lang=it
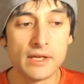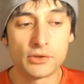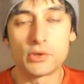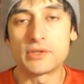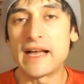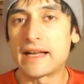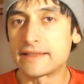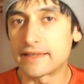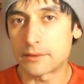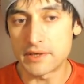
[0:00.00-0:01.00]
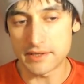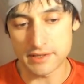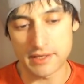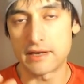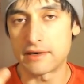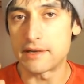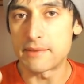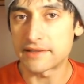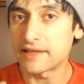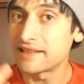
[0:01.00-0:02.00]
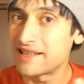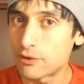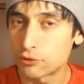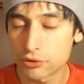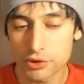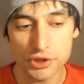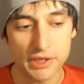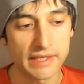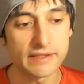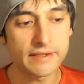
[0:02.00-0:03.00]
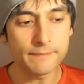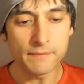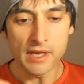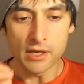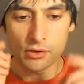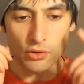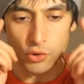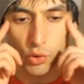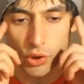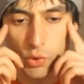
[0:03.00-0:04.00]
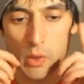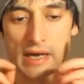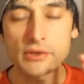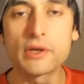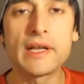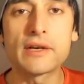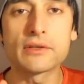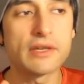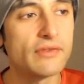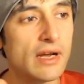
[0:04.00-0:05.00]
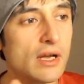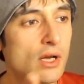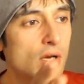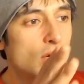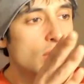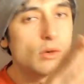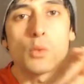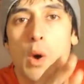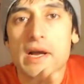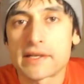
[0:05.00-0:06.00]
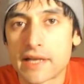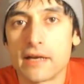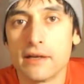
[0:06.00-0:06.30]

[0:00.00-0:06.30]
dotata quindi di libertà di autocoscienza, col suo sguardo lei cosa fa? Guarda,